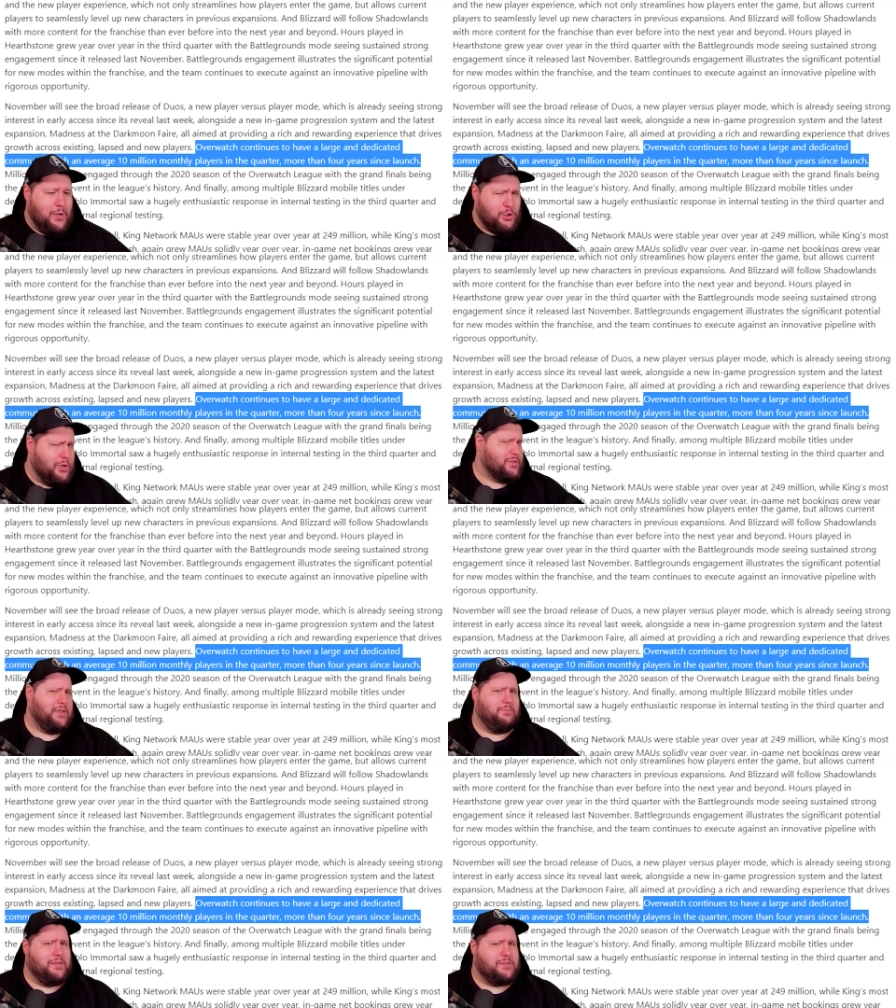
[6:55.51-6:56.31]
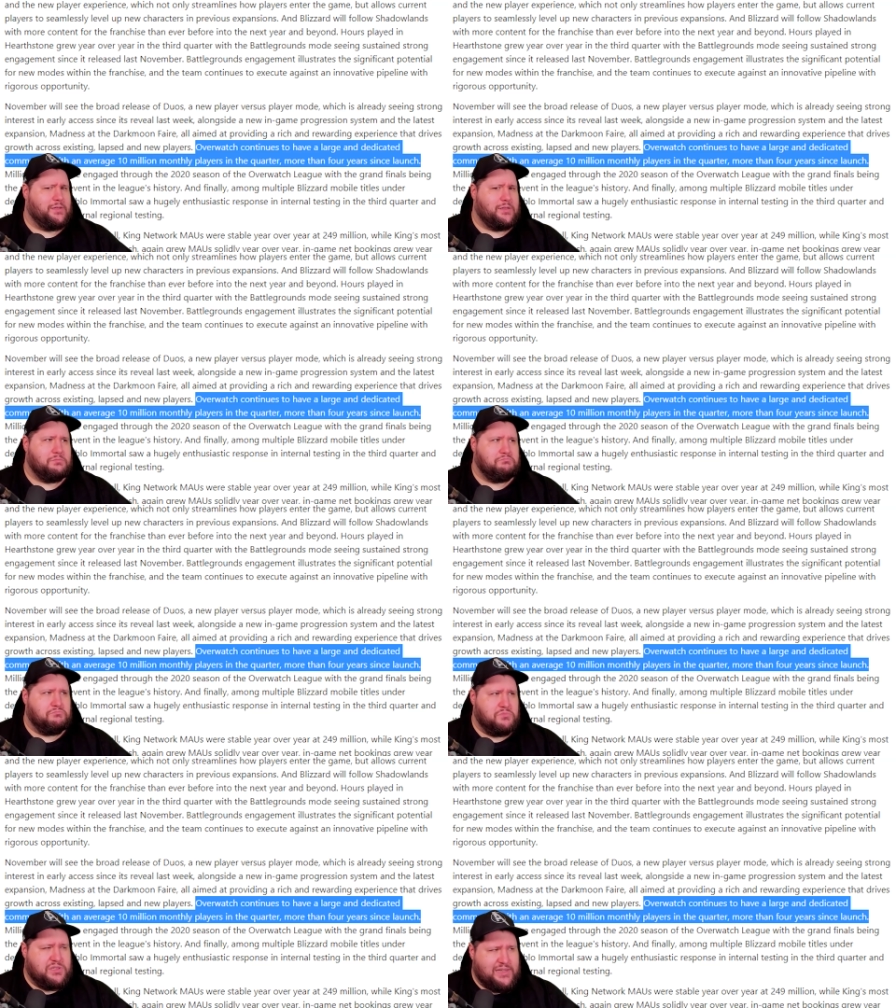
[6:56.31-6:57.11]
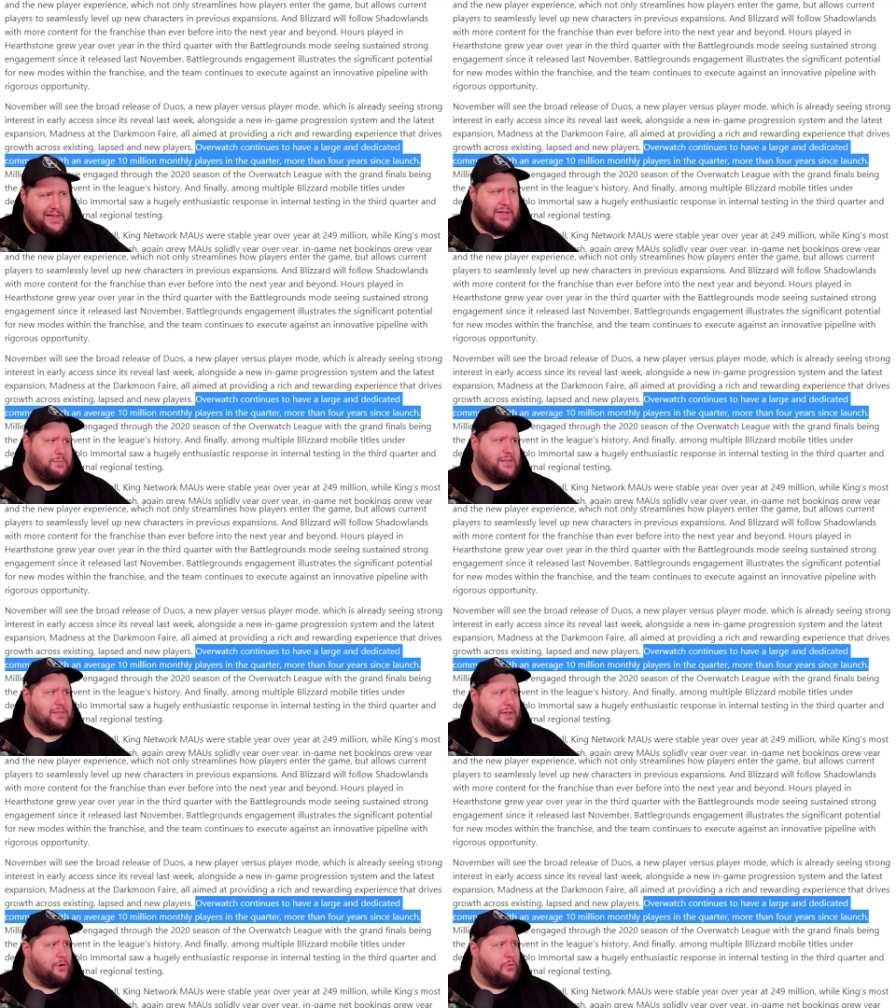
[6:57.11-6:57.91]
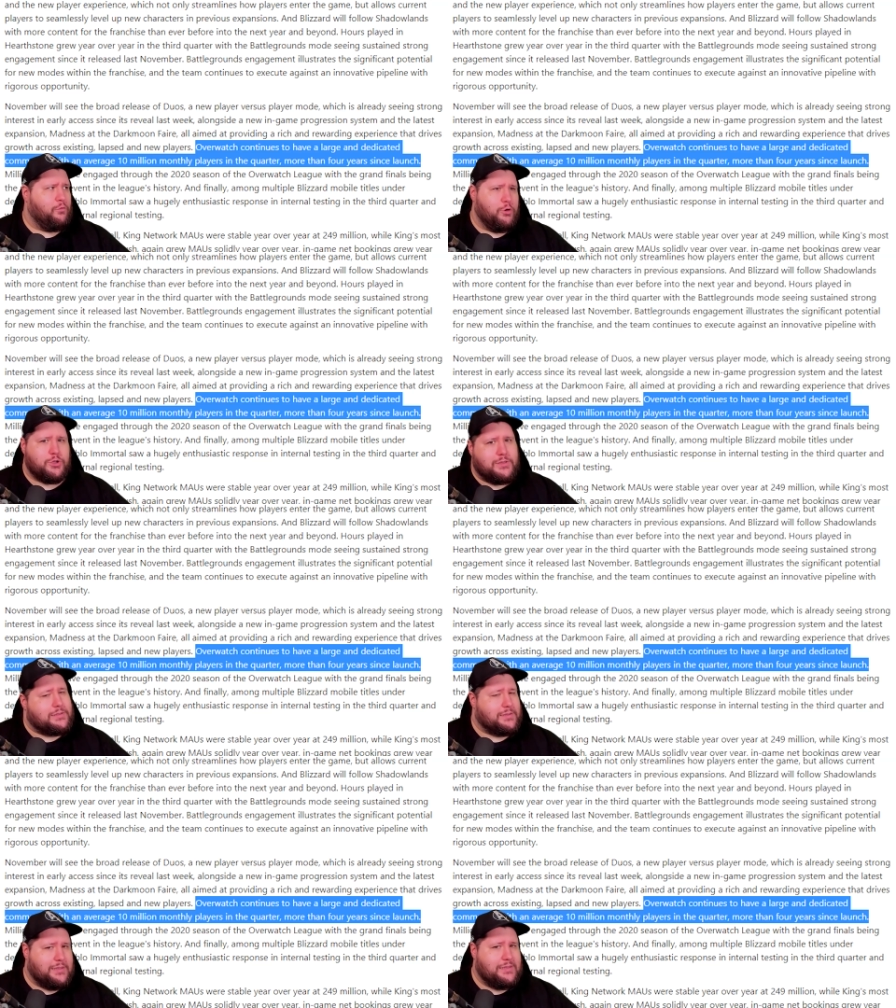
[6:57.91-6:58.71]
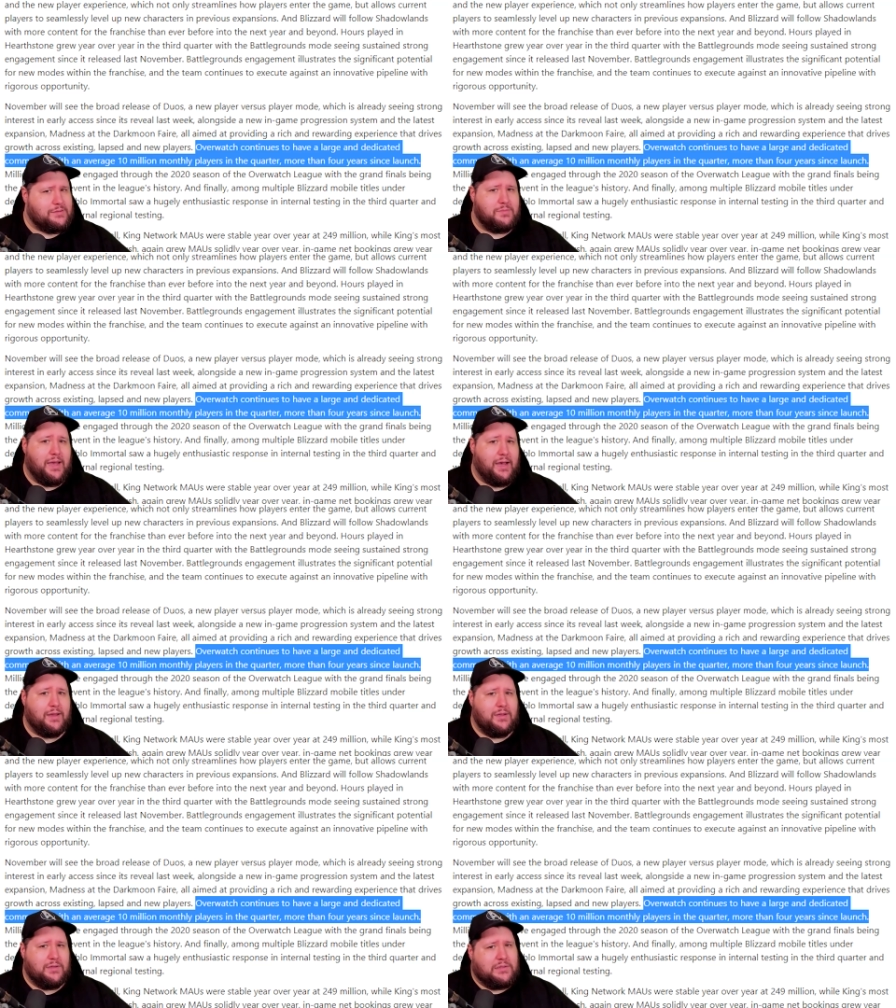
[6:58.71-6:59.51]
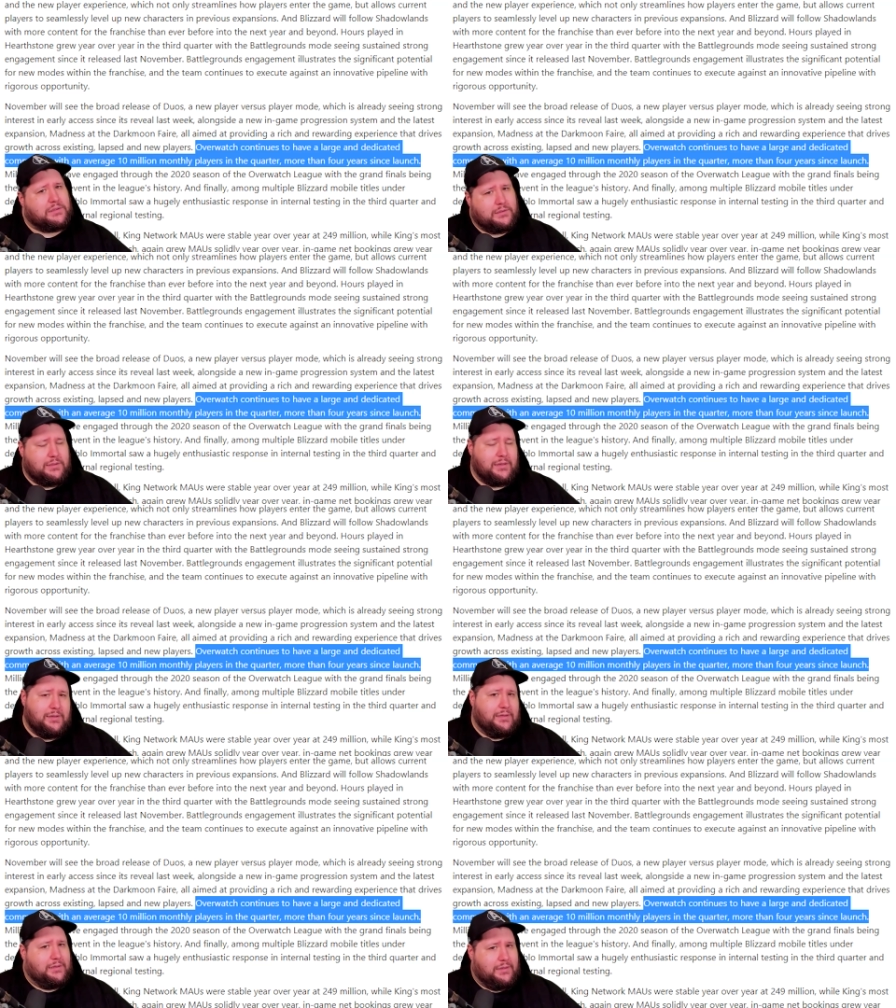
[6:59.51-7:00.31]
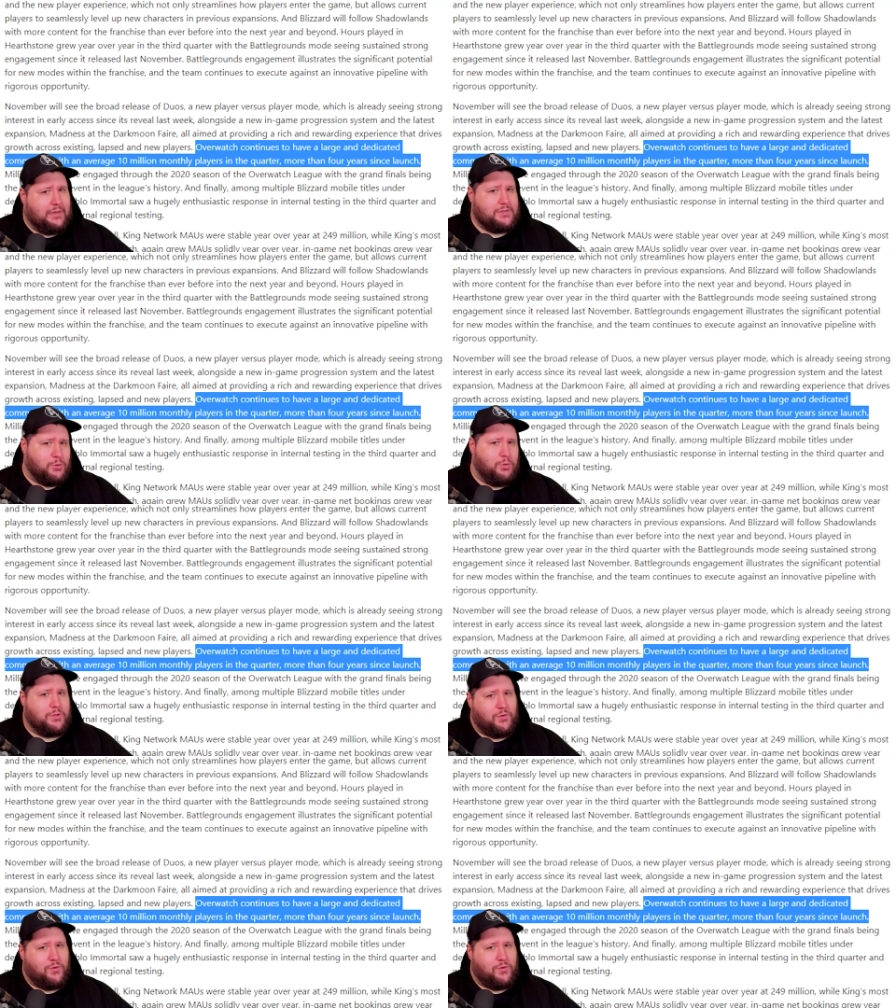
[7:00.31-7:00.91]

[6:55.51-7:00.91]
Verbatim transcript: Contentmäßig, da kann man sagen, Overwatch ist seit diesem Jahr äh, so kurz